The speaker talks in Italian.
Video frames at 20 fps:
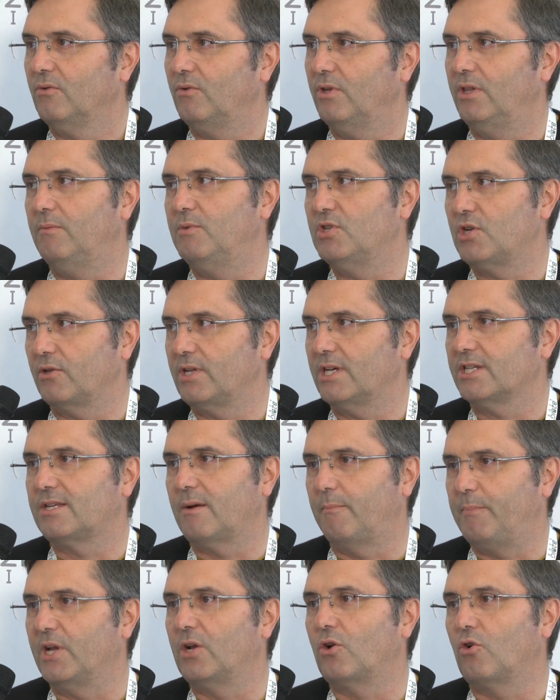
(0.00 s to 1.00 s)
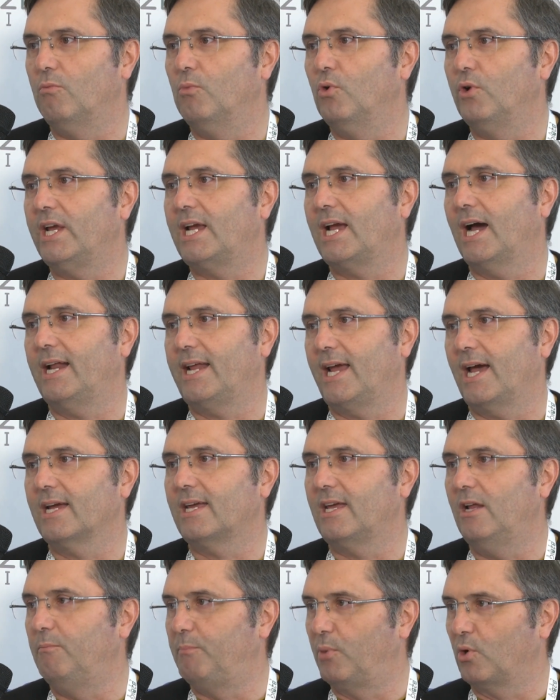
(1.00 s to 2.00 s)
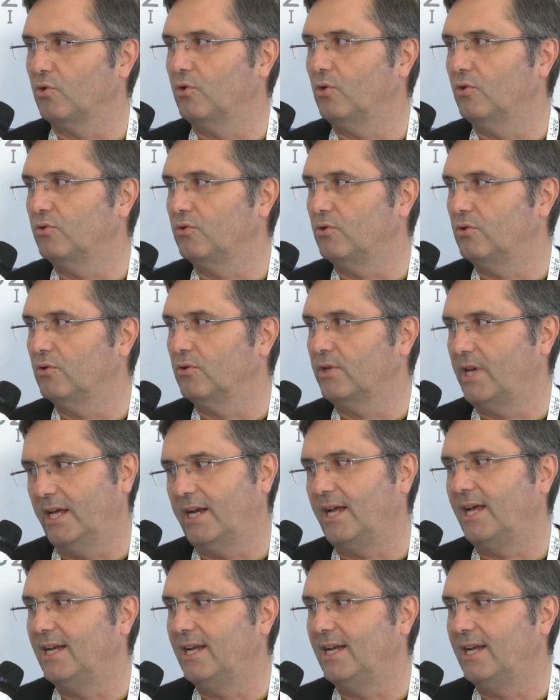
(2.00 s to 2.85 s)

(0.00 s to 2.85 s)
Quindi bisogna saper comunicare anche il prodotto che